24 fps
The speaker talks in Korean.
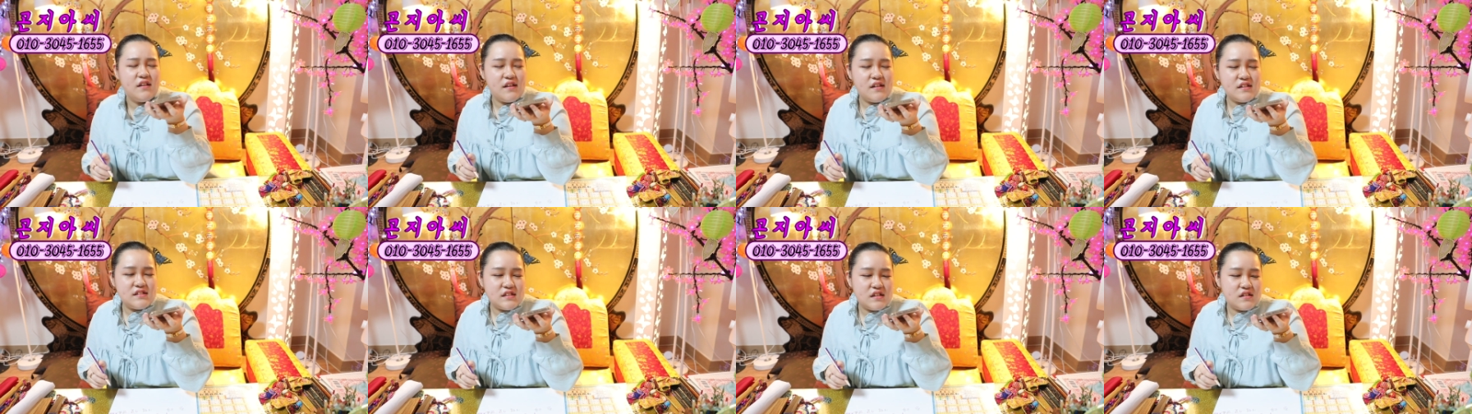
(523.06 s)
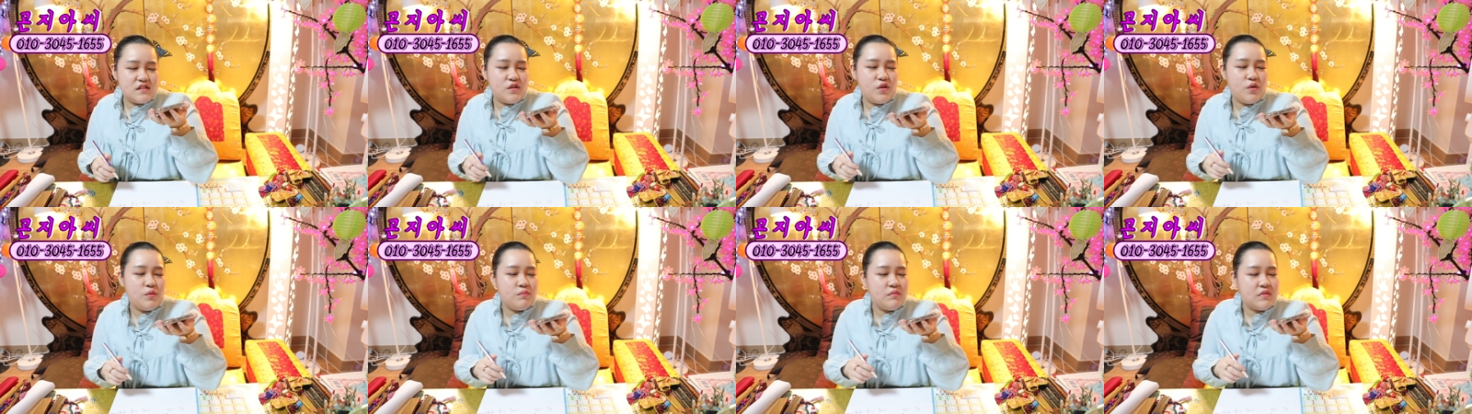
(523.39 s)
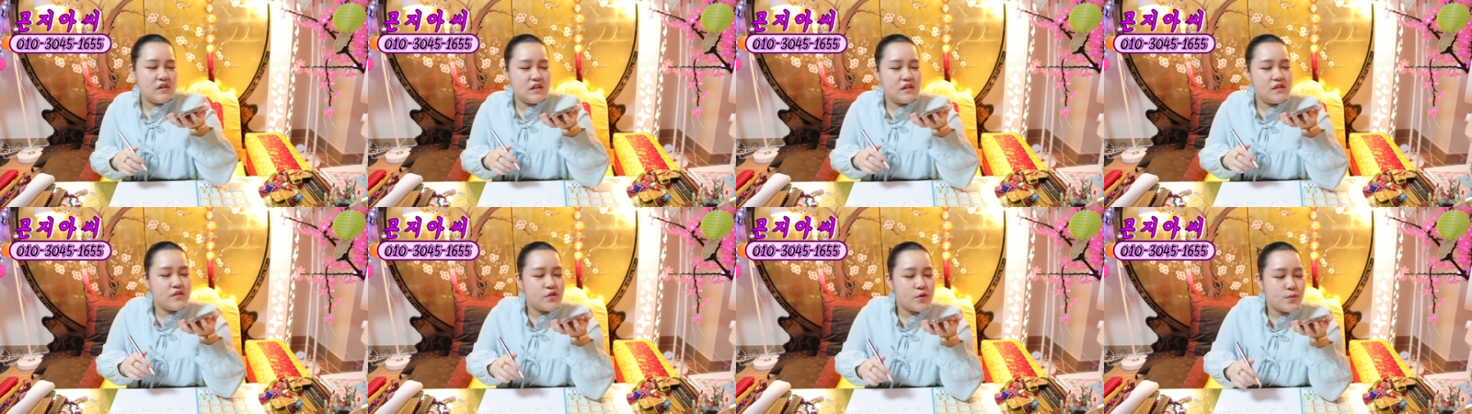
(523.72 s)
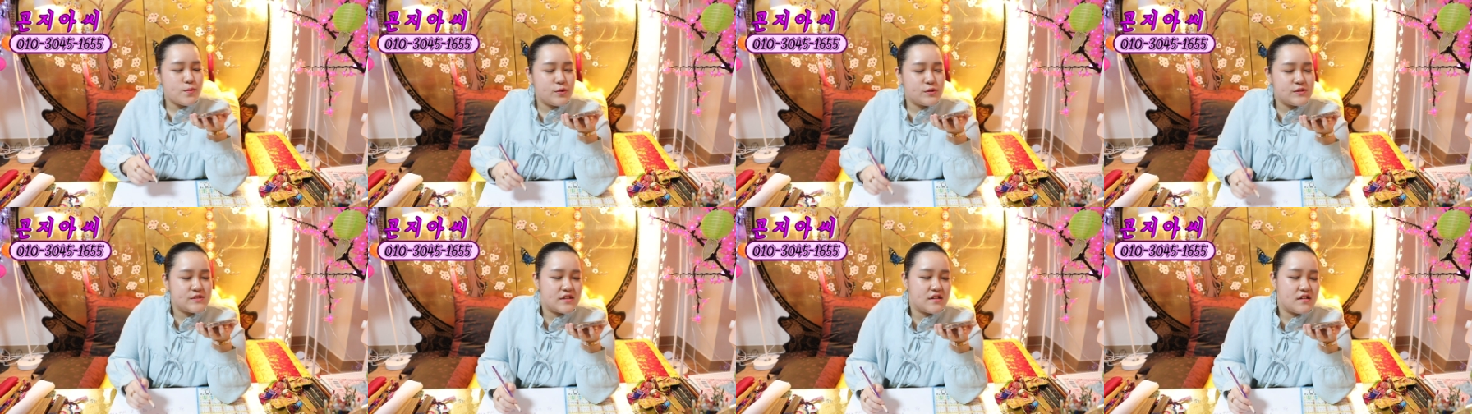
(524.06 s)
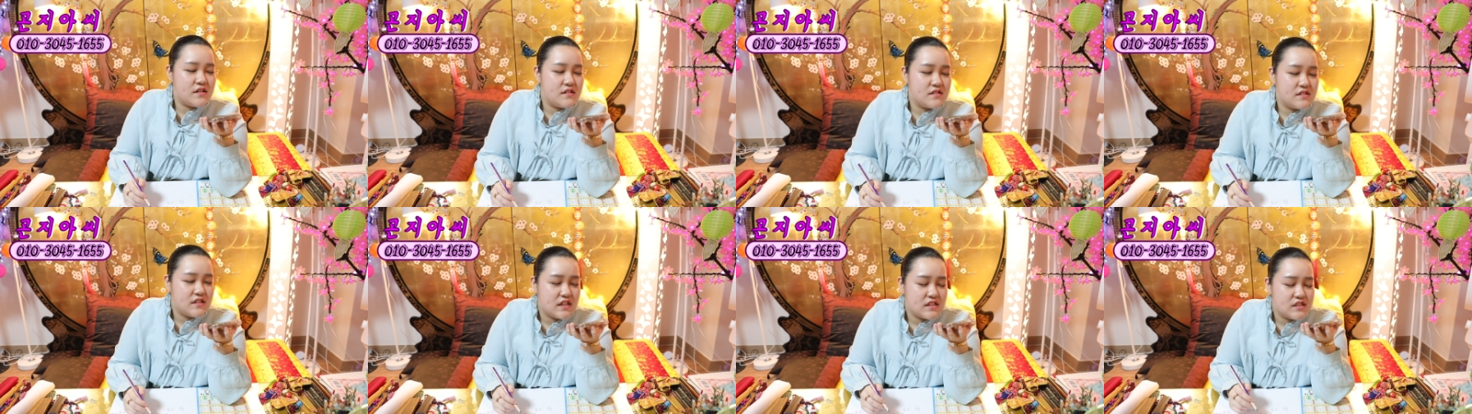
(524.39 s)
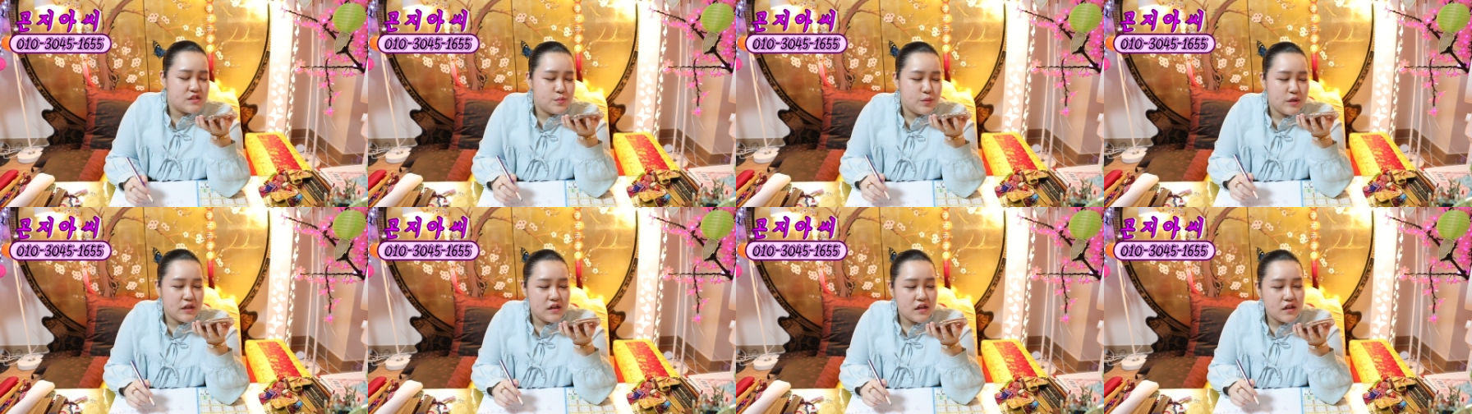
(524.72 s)
얘기했잖아 엄마 인덕불생각은
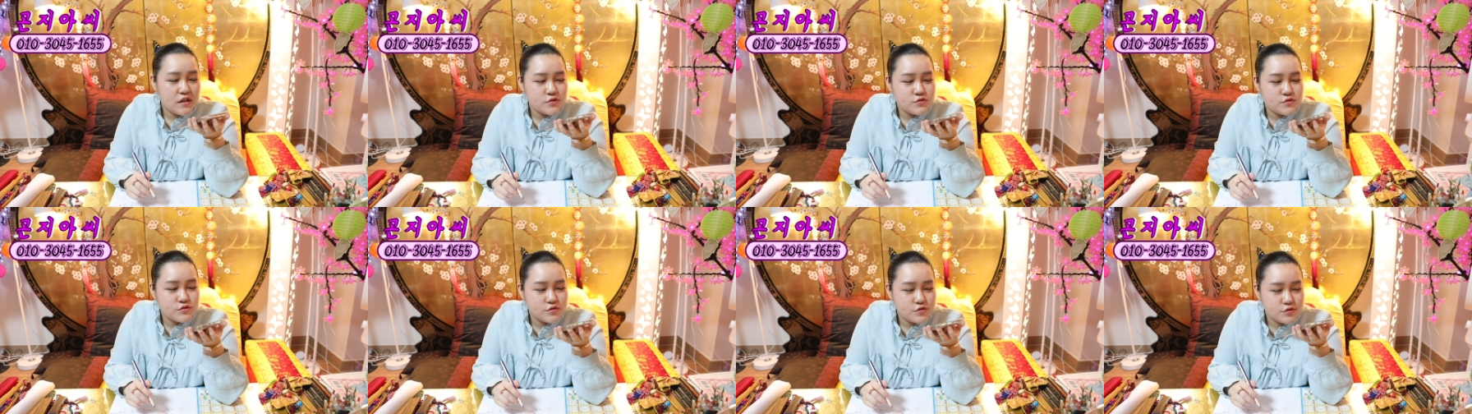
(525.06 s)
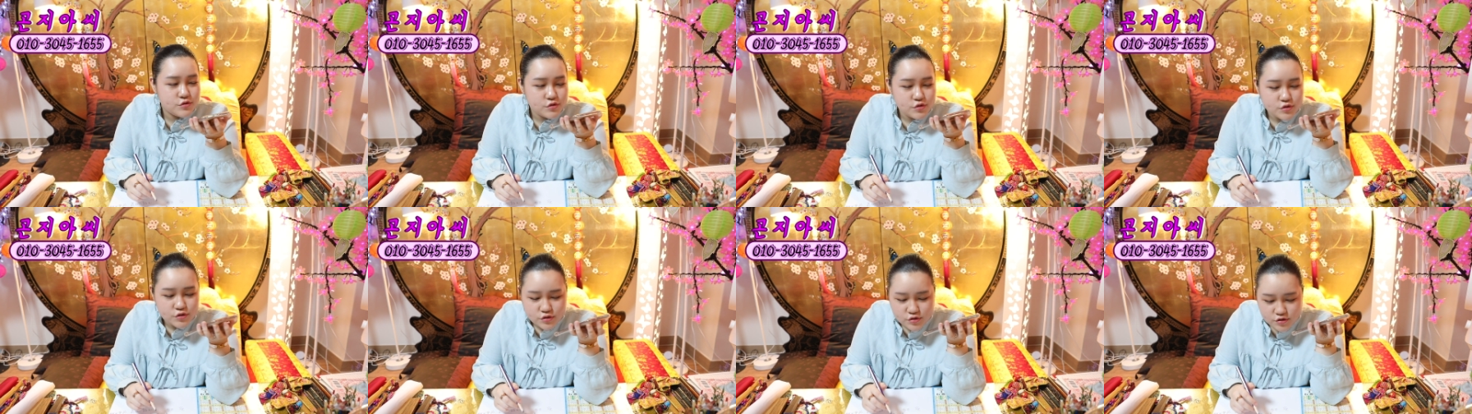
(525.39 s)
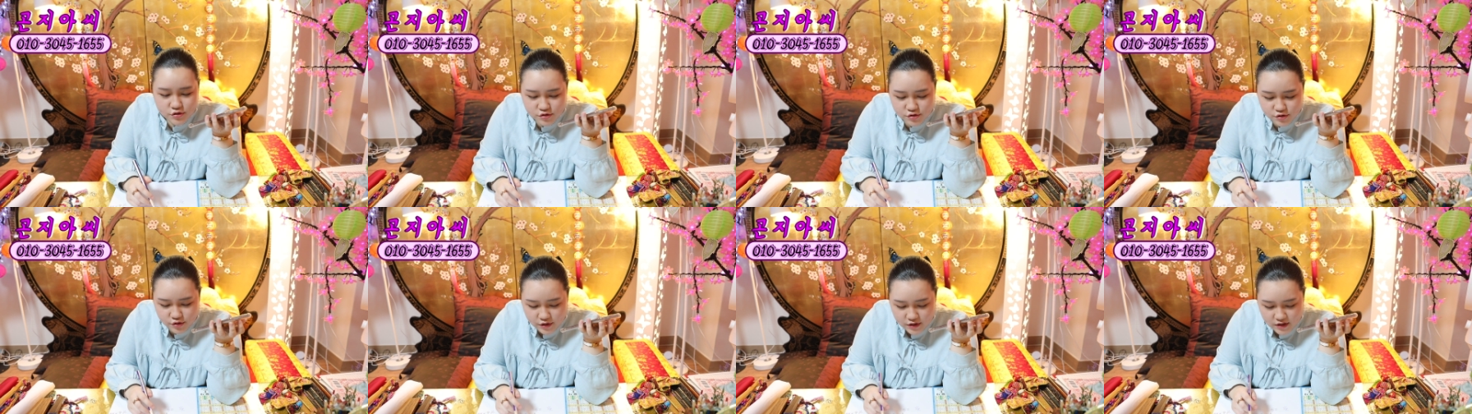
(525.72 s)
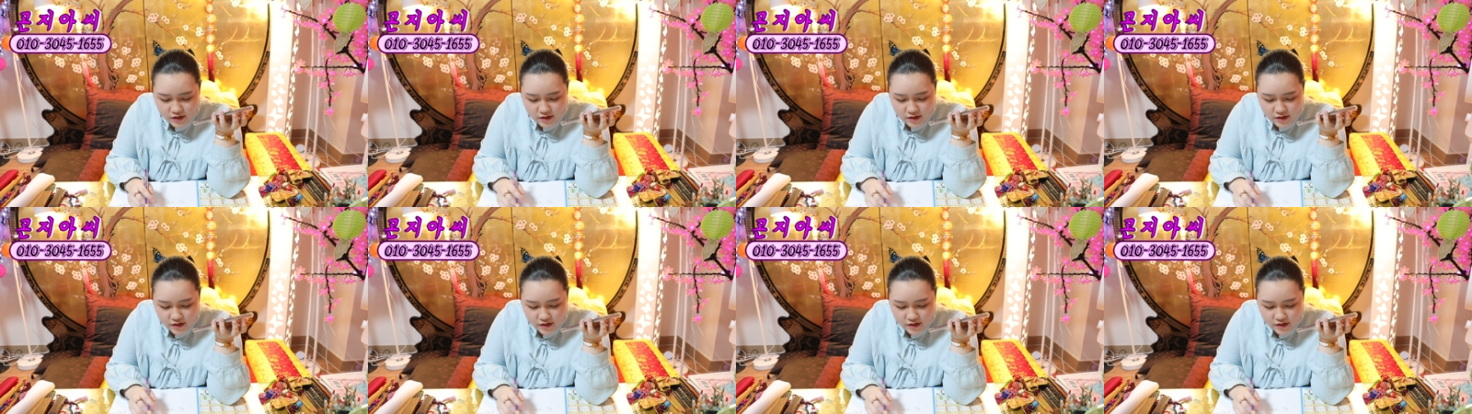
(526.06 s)
하지 말라고